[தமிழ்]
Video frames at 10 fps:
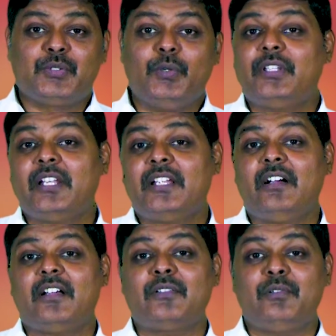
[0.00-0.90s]

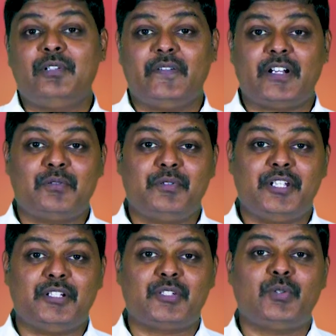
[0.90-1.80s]
சோதனைக்காரன் கொண்டு
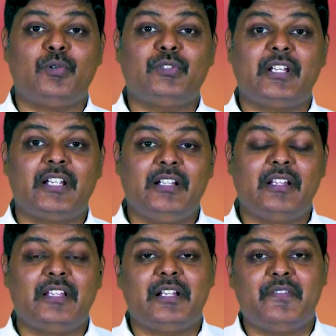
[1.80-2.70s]
வரக்கூடிய இந்த
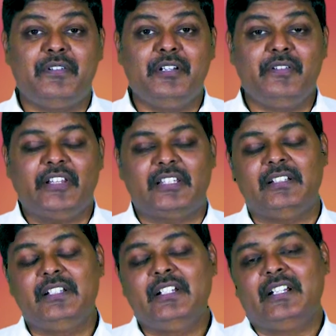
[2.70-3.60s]
சோதனைகளிலிருந்து எங்களை விடுவித்து